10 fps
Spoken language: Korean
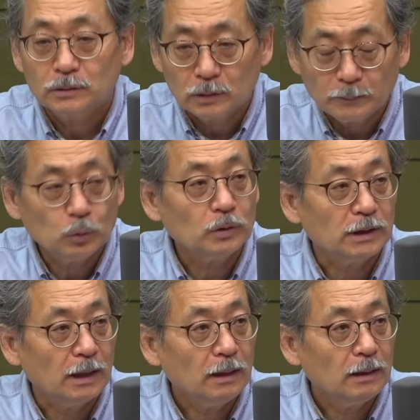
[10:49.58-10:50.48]

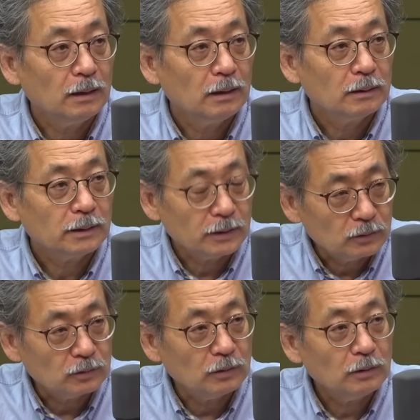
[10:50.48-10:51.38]
참조기가
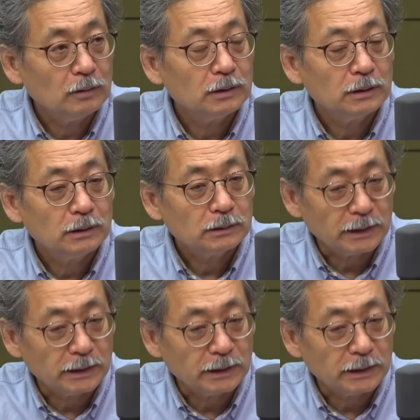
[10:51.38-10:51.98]
떼져서 음.